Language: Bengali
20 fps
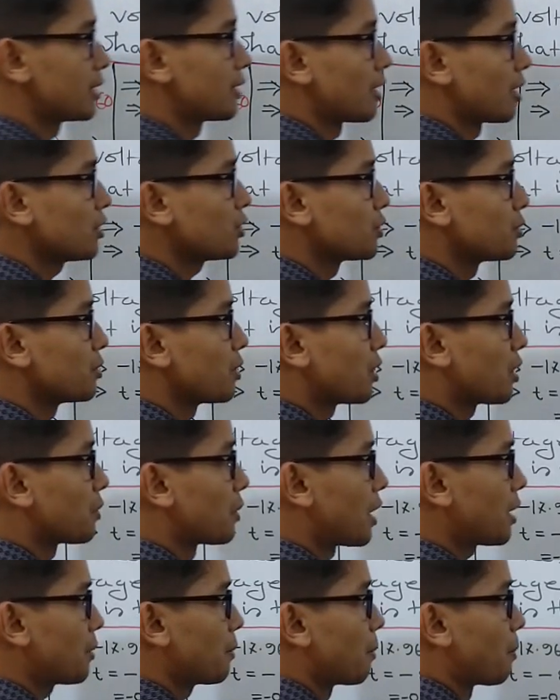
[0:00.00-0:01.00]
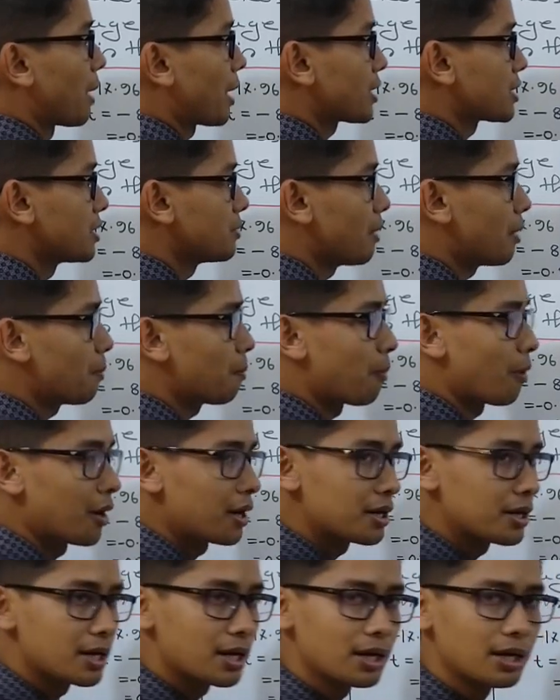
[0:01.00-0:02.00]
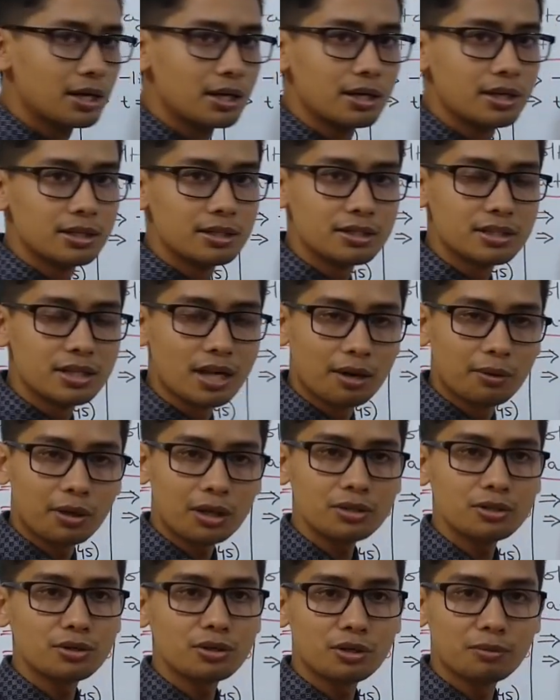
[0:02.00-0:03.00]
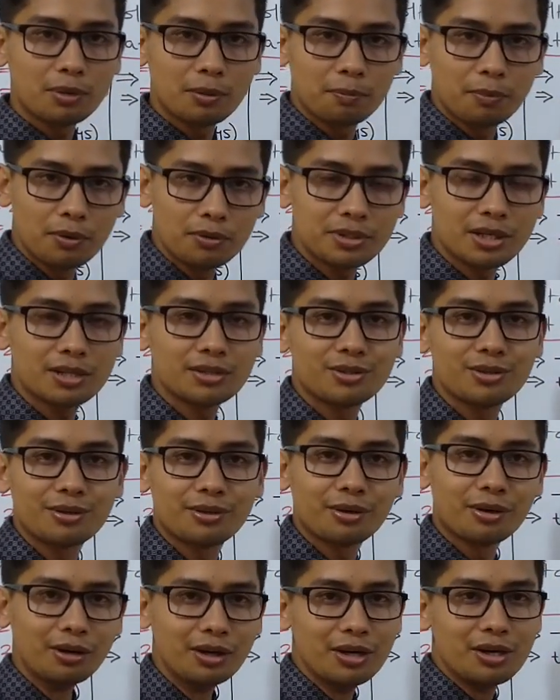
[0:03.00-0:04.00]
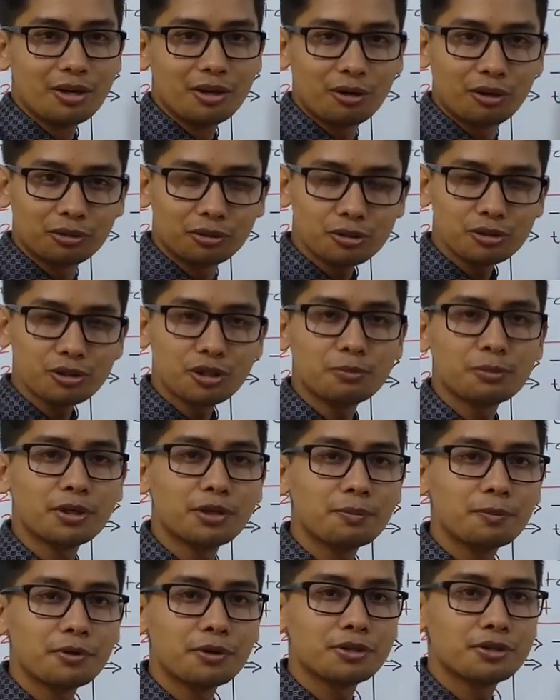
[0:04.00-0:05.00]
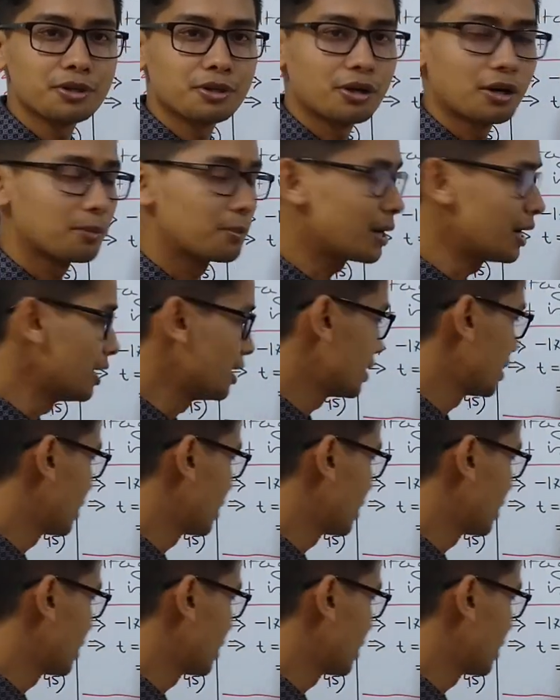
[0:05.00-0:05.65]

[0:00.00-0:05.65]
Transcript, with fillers: সিগন্যাল শুরু হওয়ার ম্যাক্সিমাম পয়েন্টে যাওয়ার জন্য বা পৌঁছার জন্য কত সময়ের প্রয়োজন হবে